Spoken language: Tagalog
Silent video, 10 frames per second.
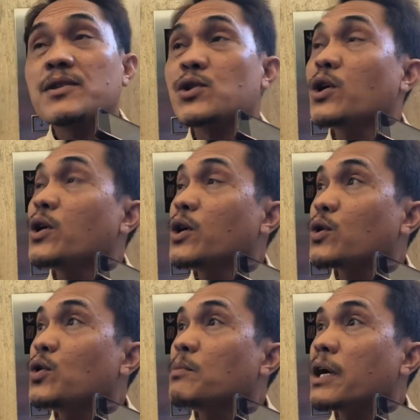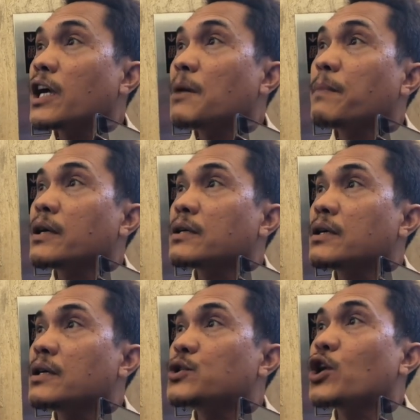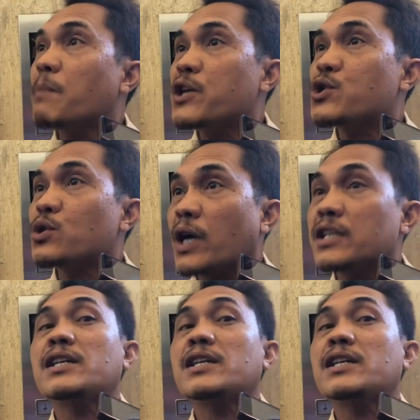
So, kung makikipag uh, joint venture ka,